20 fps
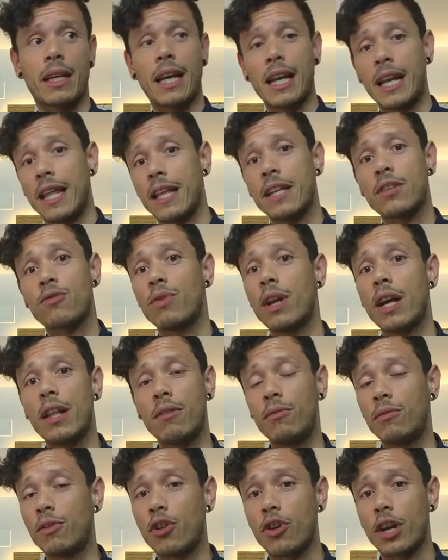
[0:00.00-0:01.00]
que le des
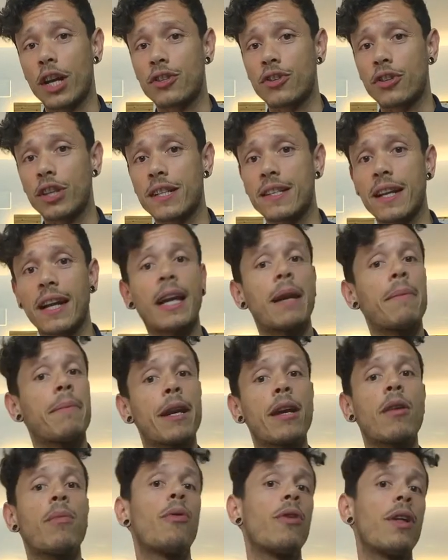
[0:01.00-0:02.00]
una donación de sangre
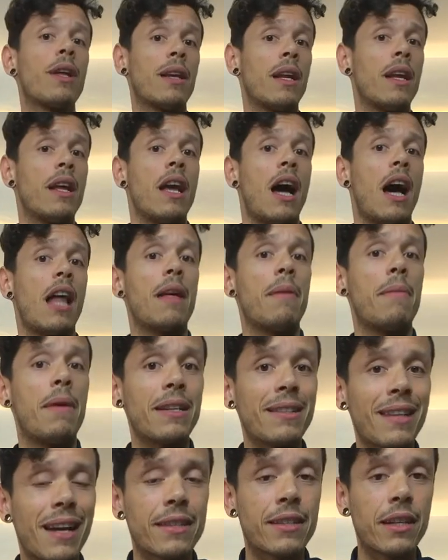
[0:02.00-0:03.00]
para poder
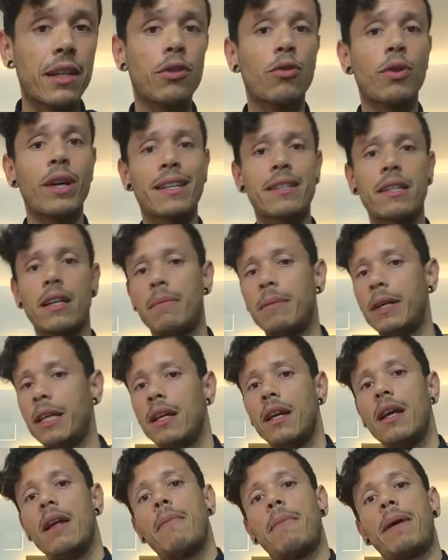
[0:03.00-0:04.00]
además hacerte un
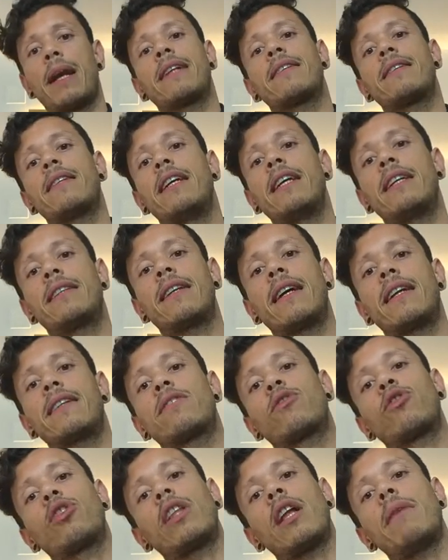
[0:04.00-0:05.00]
examen para así
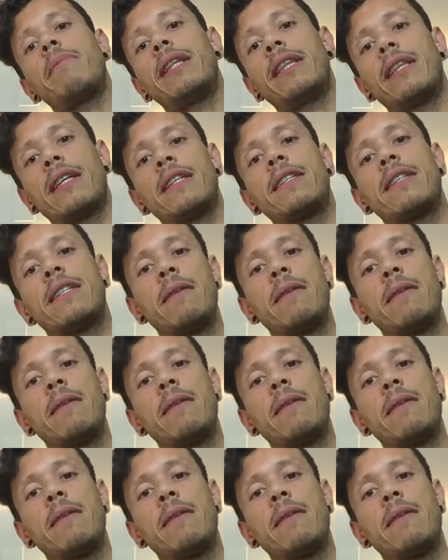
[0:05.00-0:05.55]
estar totalmente